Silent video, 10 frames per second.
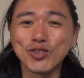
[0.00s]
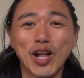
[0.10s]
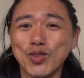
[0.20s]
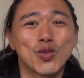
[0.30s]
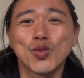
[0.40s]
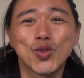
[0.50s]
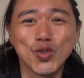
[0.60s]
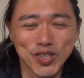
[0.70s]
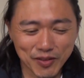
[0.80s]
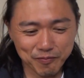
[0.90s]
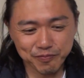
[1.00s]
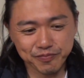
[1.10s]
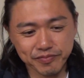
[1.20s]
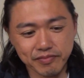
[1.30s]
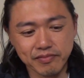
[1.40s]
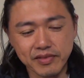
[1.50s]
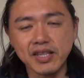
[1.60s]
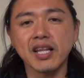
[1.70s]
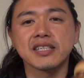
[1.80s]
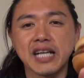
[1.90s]
裏トゥルトゥル
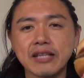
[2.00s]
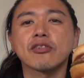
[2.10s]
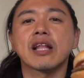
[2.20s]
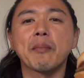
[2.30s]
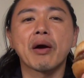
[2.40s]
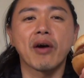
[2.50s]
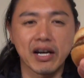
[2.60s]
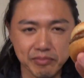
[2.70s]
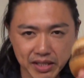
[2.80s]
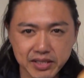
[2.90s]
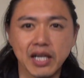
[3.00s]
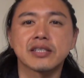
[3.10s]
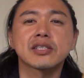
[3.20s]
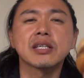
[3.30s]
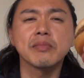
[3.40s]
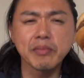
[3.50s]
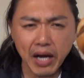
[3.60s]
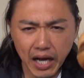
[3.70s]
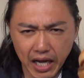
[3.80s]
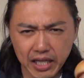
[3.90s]
ちゃんと卵ありますから月見
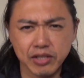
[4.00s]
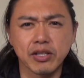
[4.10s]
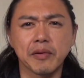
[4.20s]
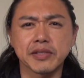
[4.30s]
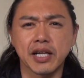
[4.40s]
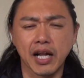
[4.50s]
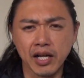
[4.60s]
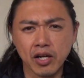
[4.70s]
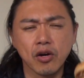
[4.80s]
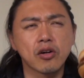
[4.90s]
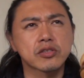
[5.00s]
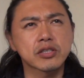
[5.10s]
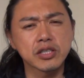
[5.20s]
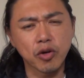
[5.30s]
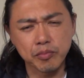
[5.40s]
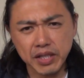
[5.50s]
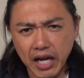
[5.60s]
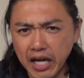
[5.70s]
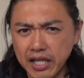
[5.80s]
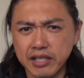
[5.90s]
バーガーでございますから月を見
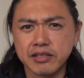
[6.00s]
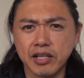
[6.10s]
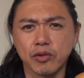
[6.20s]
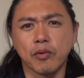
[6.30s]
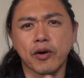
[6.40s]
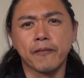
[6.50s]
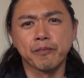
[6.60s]
ながらですけども